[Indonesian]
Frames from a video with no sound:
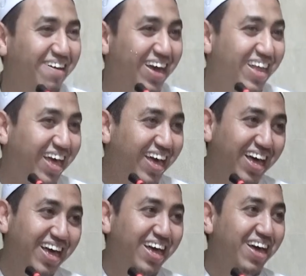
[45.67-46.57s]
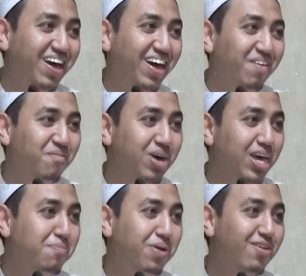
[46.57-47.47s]
Makanya
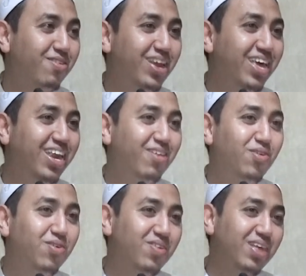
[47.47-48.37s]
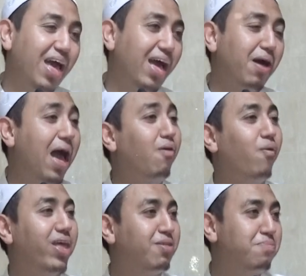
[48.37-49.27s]
makanya para solihin itu
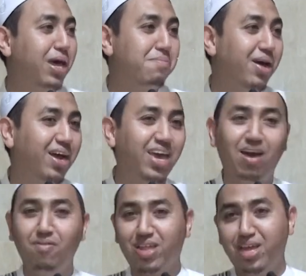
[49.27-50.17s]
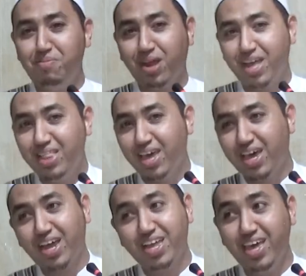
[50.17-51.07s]
awet barang-barangnya awet karena mereka
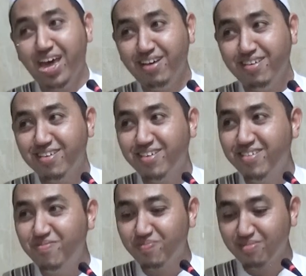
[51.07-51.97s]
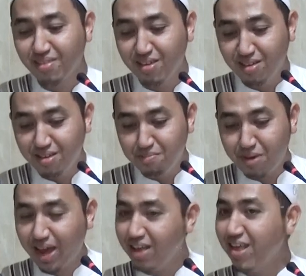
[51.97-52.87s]
dikir kenyang.
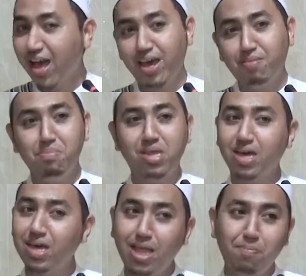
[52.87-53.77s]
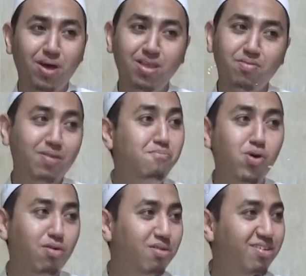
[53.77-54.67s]
Mereka sakit baca kitab
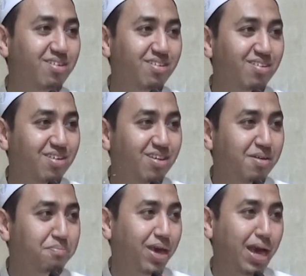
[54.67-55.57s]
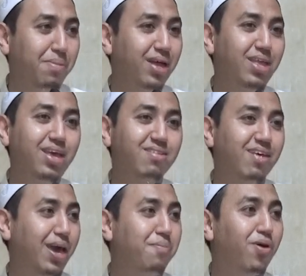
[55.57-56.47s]
sembuh. Mereka mati
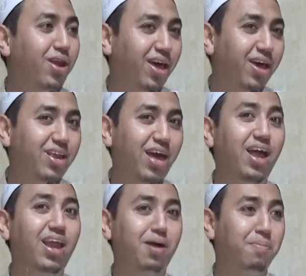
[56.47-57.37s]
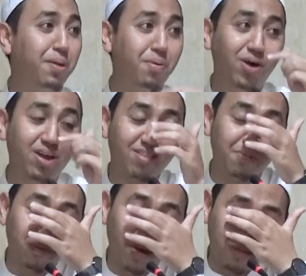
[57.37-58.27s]
sakit boleh. Ini ahlak para pewaris
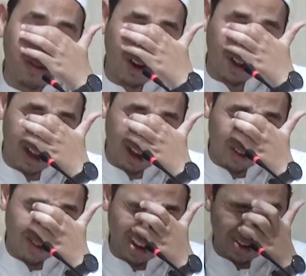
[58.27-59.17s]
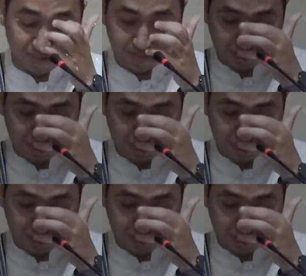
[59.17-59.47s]
Nabi Muhammad Sallallahu Alaihi Wasallam.